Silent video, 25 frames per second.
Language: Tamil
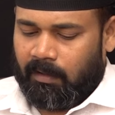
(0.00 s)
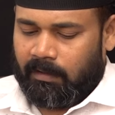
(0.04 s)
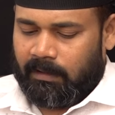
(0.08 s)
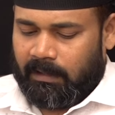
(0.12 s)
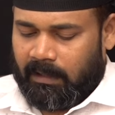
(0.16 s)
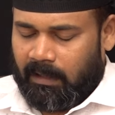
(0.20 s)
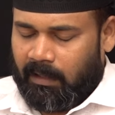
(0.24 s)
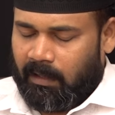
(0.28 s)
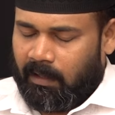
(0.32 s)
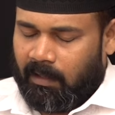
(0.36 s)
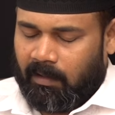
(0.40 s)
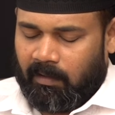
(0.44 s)

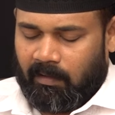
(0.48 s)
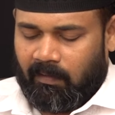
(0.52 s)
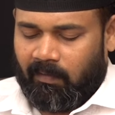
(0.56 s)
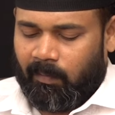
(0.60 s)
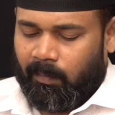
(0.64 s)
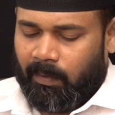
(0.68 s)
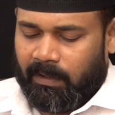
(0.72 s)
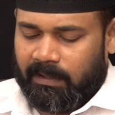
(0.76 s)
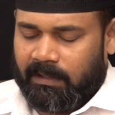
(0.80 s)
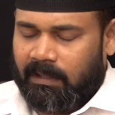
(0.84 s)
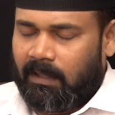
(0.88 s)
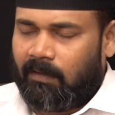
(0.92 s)
சரி
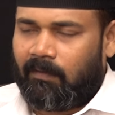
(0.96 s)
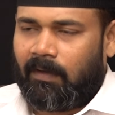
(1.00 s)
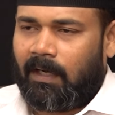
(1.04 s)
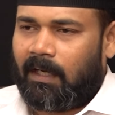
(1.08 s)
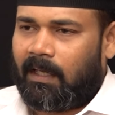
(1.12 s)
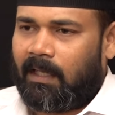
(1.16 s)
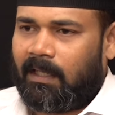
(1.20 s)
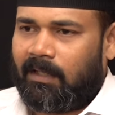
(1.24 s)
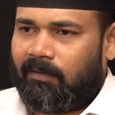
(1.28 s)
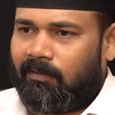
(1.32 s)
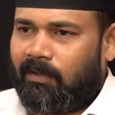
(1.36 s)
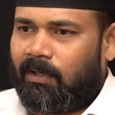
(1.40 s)
அவன் பர்சனல்
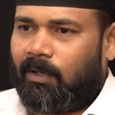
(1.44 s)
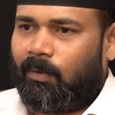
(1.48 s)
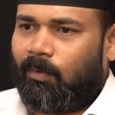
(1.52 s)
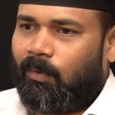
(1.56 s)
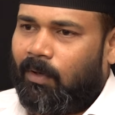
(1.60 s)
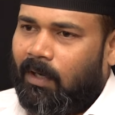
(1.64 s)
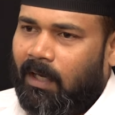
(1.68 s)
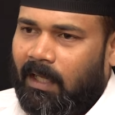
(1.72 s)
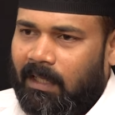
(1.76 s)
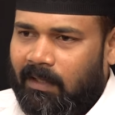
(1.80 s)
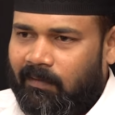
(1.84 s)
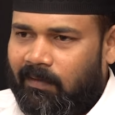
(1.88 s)
வாழ்க்கை அதை
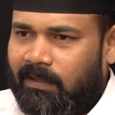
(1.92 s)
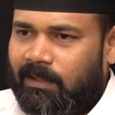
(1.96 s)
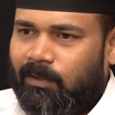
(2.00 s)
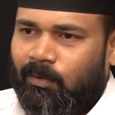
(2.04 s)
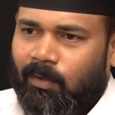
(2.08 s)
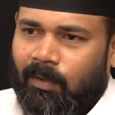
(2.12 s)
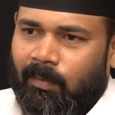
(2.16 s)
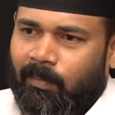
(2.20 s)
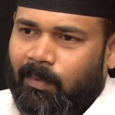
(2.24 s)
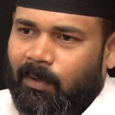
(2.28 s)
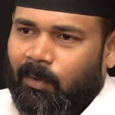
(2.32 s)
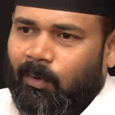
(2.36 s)
விட்டுருவான் அதை வச்சு
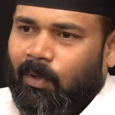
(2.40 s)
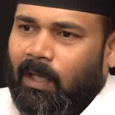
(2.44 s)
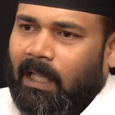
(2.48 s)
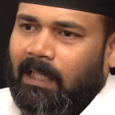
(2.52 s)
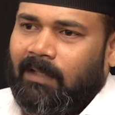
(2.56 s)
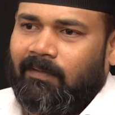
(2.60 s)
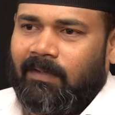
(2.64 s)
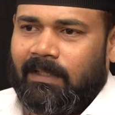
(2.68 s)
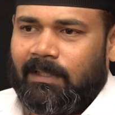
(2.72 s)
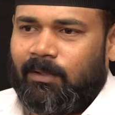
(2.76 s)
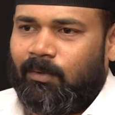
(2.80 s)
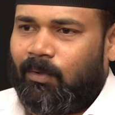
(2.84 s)
ஒரு இப்போ
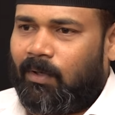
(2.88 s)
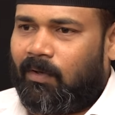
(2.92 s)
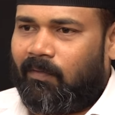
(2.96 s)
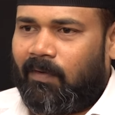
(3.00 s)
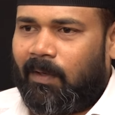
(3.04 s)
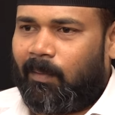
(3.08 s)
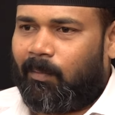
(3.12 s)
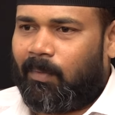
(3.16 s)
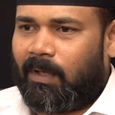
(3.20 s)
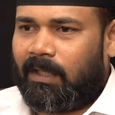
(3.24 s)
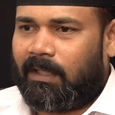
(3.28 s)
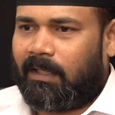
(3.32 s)
அதை வச்சு ஒரு
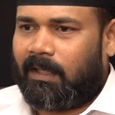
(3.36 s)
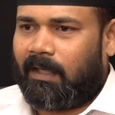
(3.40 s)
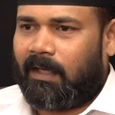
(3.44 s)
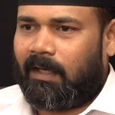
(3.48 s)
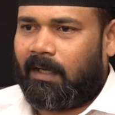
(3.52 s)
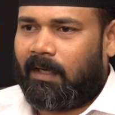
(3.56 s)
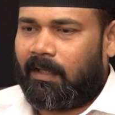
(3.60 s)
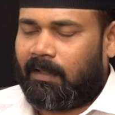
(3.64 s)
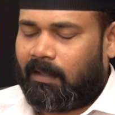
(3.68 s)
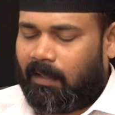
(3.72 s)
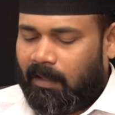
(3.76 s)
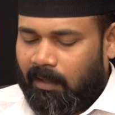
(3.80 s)
விளம்பரம்
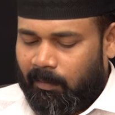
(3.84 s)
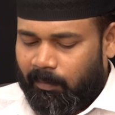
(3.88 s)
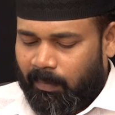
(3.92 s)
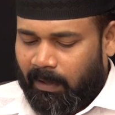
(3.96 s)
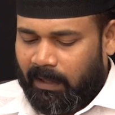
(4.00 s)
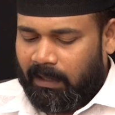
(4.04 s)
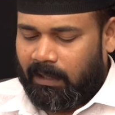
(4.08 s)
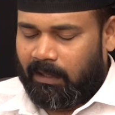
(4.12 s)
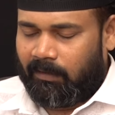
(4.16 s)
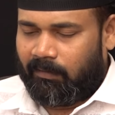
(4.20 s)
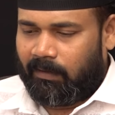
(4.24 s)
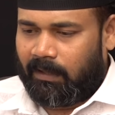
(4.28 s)
தேடிட்டு இருந்தால் இப்போ
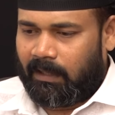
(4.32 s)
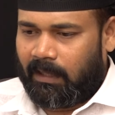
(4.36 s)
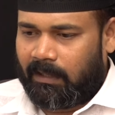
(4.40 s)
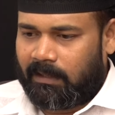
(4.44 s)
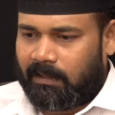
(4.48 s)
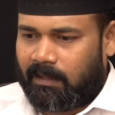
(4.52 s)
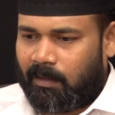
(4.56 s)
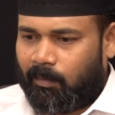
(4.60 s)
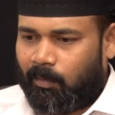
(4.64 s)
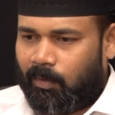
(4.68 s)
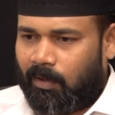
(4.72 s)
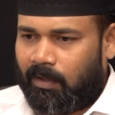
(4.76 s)
அதையும்
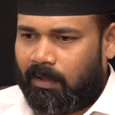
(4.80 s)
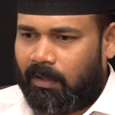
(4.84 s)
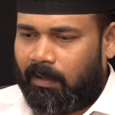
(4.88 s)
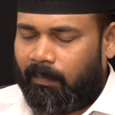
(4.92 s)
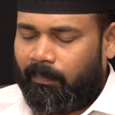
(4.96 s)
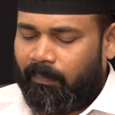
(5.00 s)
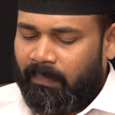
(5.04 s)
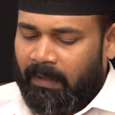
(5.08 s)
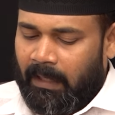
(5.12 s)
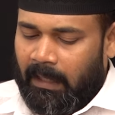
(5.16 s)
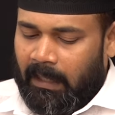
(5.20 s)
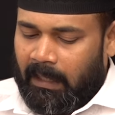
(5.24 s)
விட்டாச்சு நம்மளுது
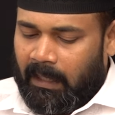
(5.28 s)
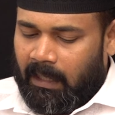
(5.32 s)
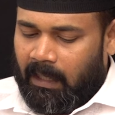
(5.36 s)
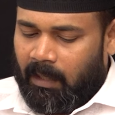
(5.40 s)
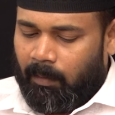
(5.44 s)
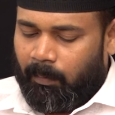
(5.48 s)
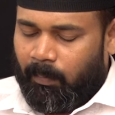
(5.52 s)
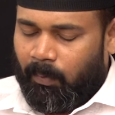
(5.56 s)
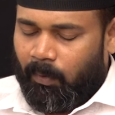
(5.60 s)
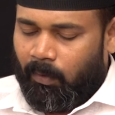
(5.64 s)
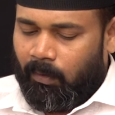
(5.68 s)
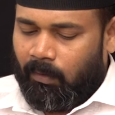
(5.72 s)

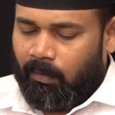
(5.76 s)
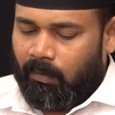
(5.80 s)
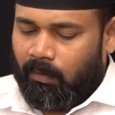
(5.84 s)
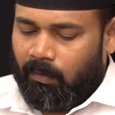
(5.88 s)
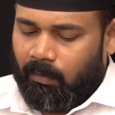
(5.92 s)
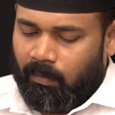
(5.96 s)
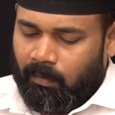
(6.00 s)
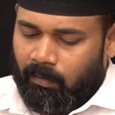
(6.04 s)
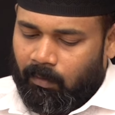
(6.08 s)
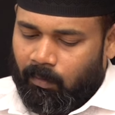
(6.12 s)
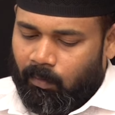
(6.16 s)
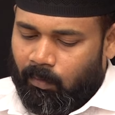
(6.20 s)
இப்போது
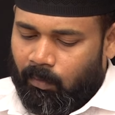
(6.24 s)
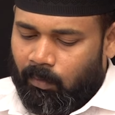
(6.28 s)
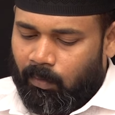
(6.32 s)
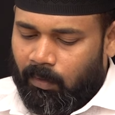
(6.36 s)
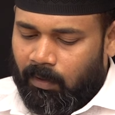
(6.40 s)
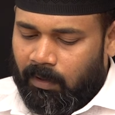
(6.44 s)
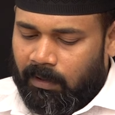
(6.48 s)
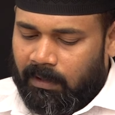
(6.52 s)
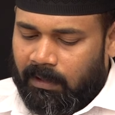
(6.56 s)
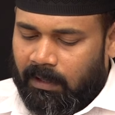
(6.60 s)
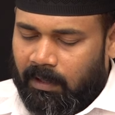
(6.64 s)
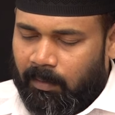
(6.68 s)

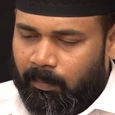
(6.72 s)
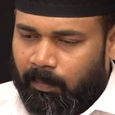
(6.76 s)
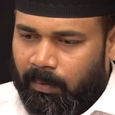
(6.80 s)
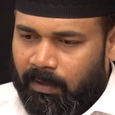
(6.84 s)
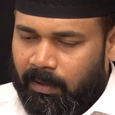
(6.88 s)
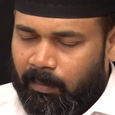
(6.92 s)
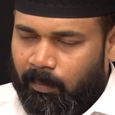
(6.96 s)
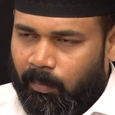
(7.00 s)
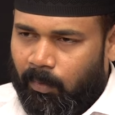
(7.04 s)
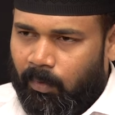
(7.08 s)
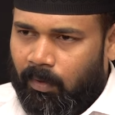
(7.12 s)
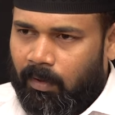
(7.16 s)
ஒரு
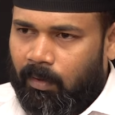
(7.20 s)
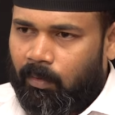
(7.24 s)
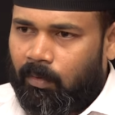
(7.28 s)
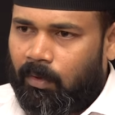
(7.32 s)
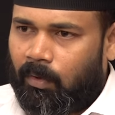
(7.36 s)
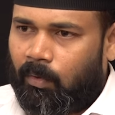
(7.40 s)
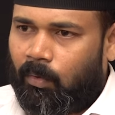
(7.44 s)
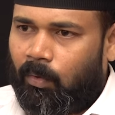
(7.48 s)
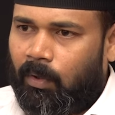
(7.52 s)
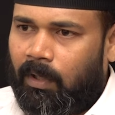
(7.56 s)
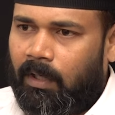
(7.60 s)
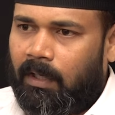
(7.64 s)
திருப்பதி போன்ற
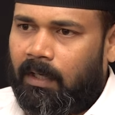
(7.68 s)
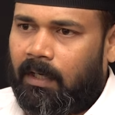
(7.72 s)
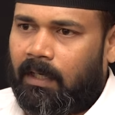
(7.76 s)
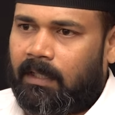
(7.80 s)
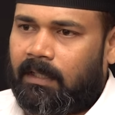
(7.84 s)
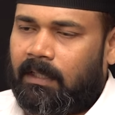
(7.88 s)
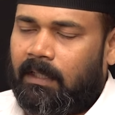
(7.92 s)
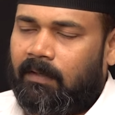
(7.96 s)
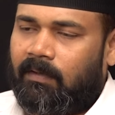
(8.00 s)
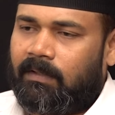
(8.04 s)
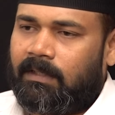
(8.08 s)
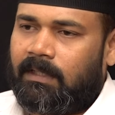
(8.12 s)
ஒரு கோயில்
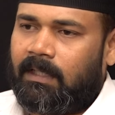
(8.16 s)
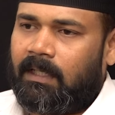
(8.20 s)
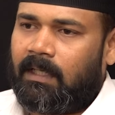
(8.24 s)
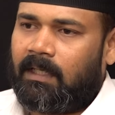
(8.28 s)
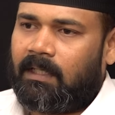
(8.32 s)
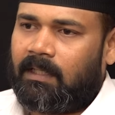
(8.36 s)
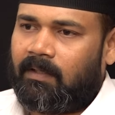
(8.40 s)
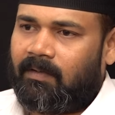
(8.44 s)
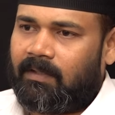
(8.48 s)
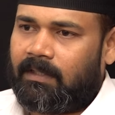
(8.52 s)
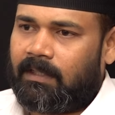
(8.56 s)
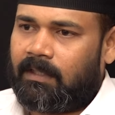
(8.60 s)
இடத்துல வச்சு
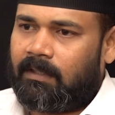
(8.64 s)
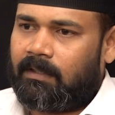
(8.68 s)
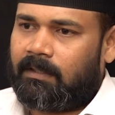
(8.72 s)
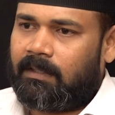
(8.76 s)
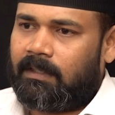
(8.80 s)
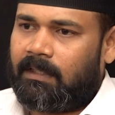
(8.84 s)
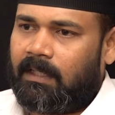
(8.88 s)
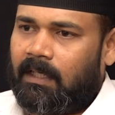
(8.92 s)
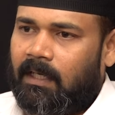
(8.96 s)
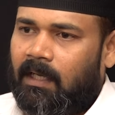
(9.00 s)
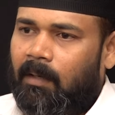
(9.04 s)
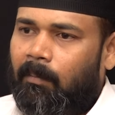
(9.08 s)
நீங்கள் இந்த விஷயத்தை
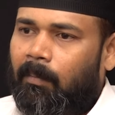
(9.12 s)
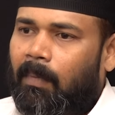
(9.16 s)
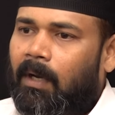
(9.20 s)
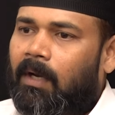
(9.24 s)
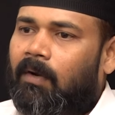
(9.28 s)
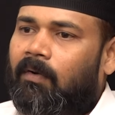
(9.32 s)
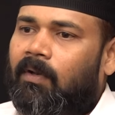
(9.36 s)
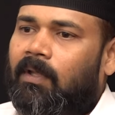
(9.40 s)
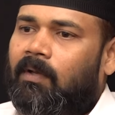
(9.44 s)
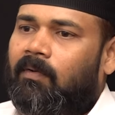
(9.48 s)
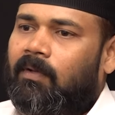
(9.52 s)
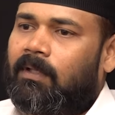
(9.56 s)
செஞ்சீங்கன்னா
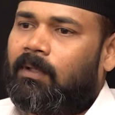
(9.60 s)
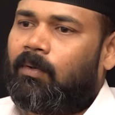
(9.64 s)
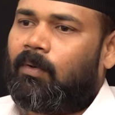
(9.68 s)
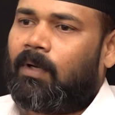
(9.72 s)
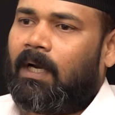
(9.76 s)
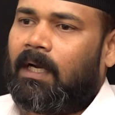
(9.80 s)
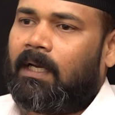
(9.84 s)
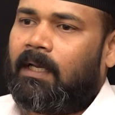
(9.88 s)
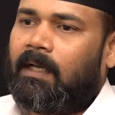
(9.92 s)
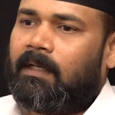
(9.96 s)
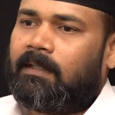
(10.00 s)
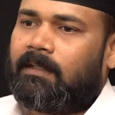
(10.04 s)
மறுபடியும் வந்து
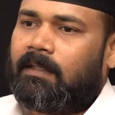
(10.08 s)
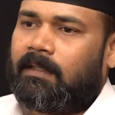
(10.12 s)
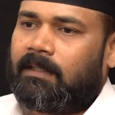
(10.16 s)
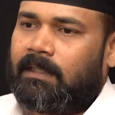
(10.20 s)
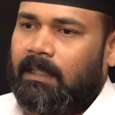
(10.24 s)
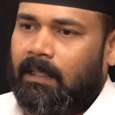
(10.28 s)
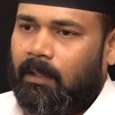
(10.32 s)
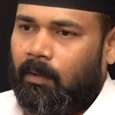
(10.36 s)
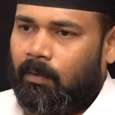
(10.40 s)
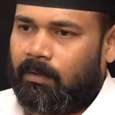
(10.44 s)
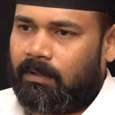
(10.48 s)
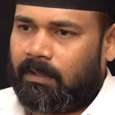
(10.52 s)
ஒரு அட்டென்ஷன்
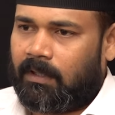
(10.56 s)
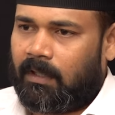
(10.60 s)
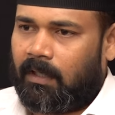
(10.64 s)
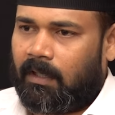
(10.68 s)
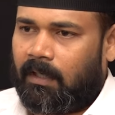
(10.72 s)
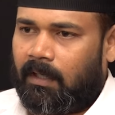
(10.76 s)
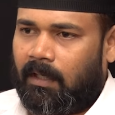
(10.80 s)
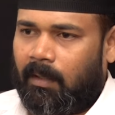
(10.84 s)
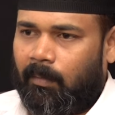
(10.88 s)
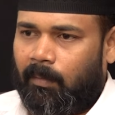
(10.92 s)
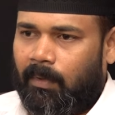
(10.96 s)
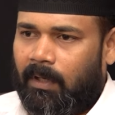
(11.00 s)

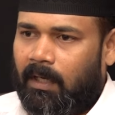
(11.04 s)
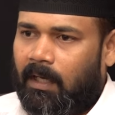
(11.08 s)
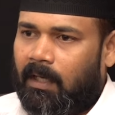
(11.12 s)
சீக்வன்ஸுக்காக நம்ம